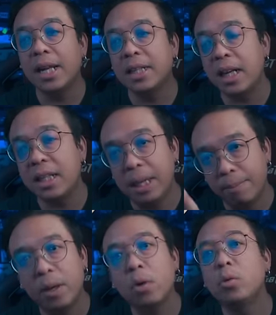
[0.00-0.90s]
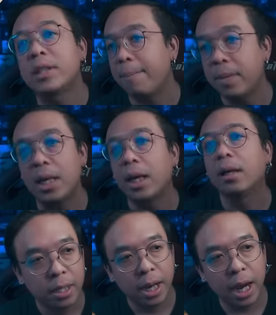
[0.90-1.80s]
น่าจะได้หยิบมาดูซ้ำอีก
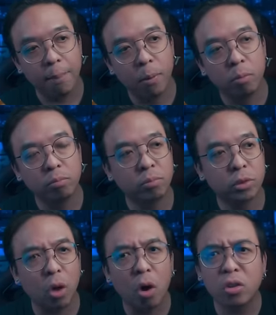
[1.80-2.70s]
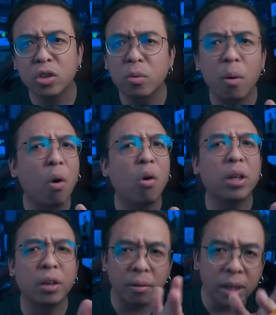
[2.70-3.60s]
นะครับผม 2 ชั่วโมง
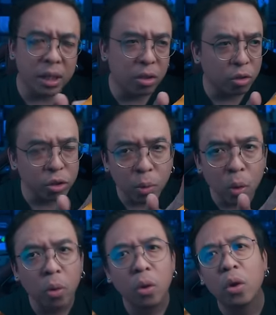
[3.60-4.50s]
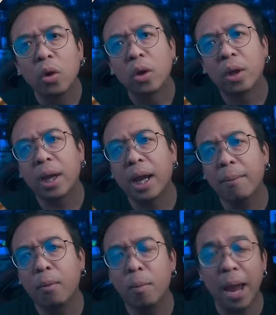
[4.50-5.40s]
แถวๆนี้ 2 ชั่วโมงนะครั
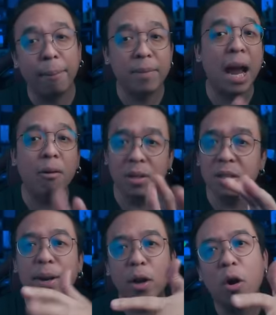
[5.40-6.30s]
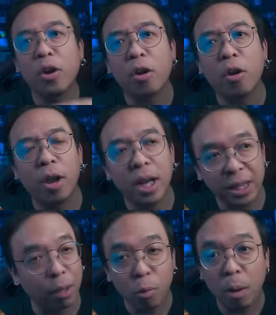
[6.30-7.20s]
บ ผมแอบยาวกว่าสมัยก่อนหน่อยๆนะ
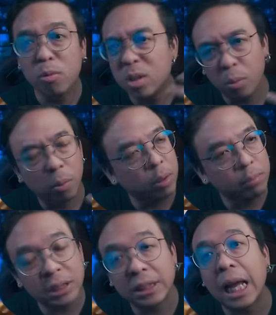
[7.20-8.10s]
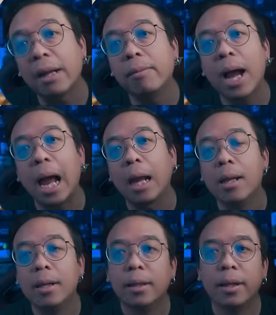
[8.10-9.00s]
แต่ความรู้สึกผมมือสั้นมาก
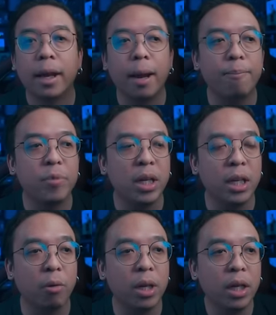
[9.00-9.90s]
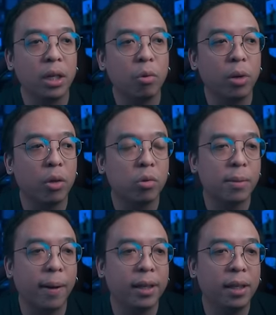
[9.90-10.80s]
นะครับ ยิ่งเดี๋ยวนี้อยู่ในยุค
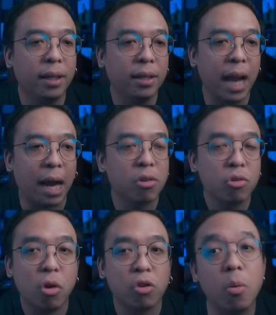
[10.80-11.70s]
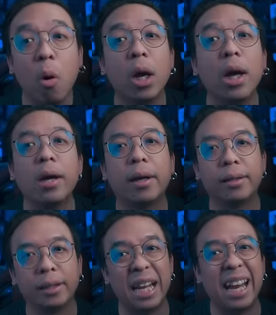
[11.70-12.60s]
สมัยที่หนังต้องสองชั่วโมงครึ่ง
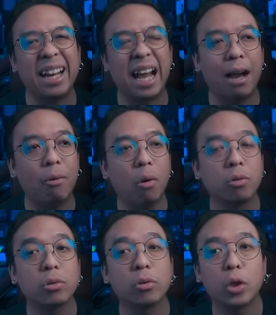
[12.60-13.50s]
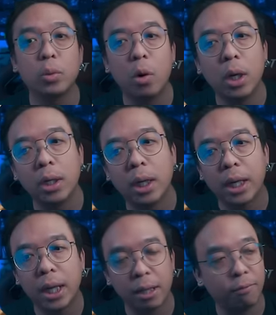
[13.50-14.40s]
นะหนังเข้าโรงต้องสองชั่วโมงครึ่งอะไร
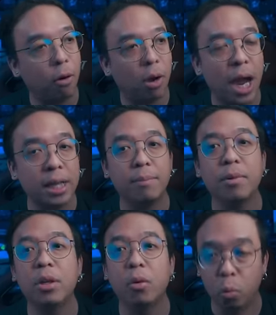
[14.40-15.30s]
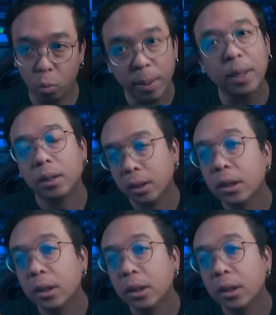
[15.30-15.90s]
เงี้ยแต่ฟอร์กายทำเท่านี้ โอ้โหม่ง